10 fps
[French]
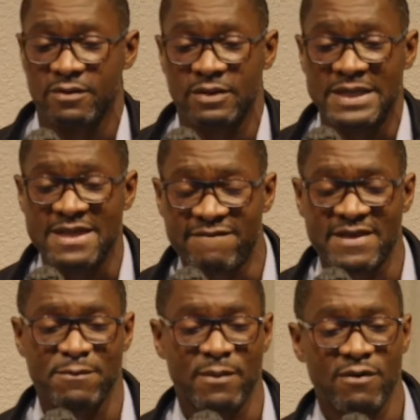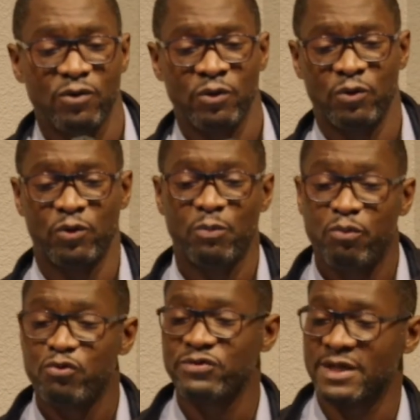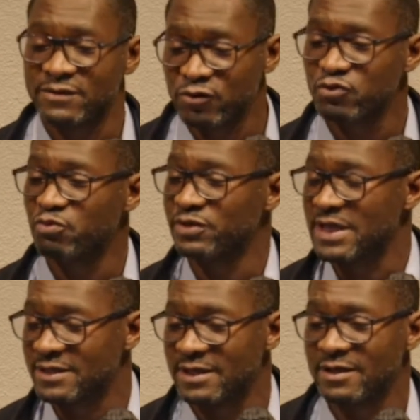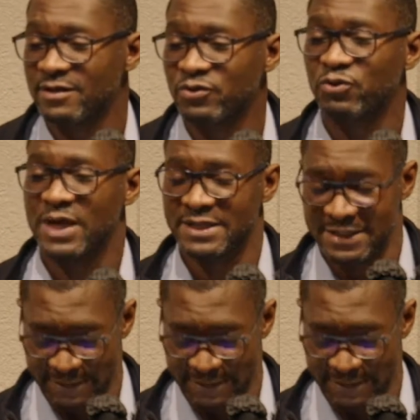l'événement le plus attendu pour certains de l'année.